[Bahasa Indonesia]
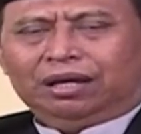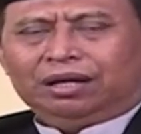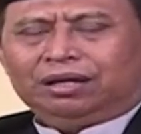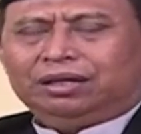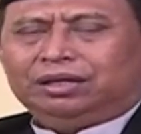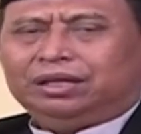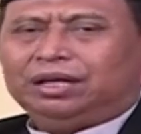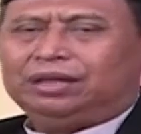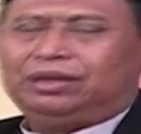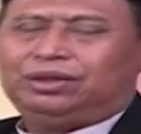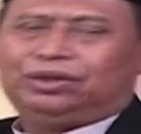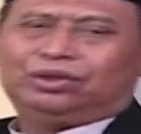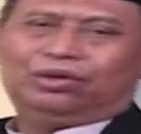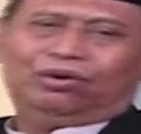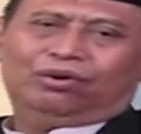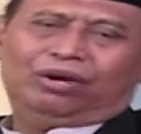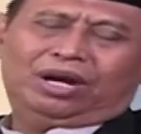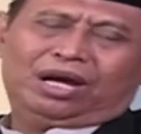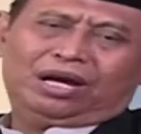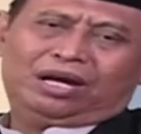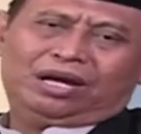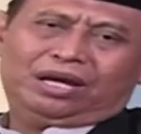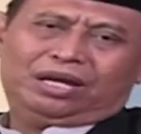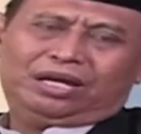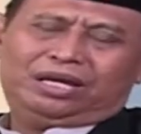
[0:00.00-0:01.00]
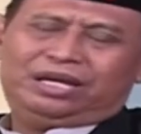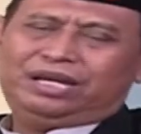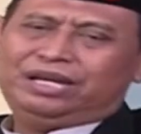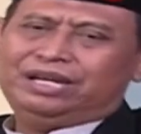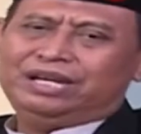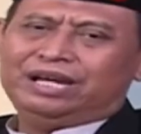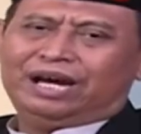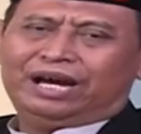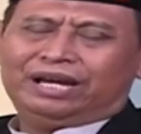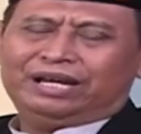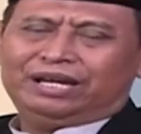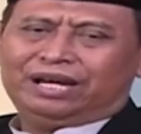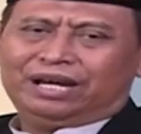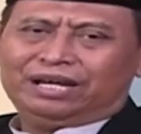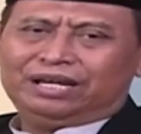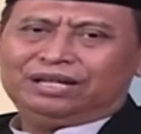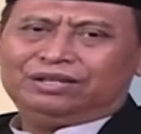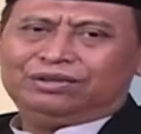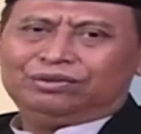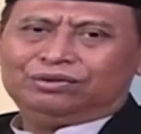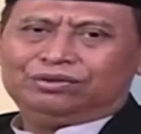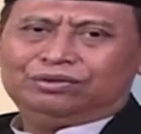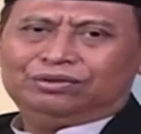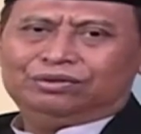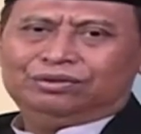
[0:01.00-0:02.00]
dia tolak hidayah
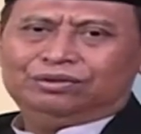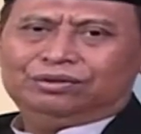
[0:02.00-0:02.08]
itu.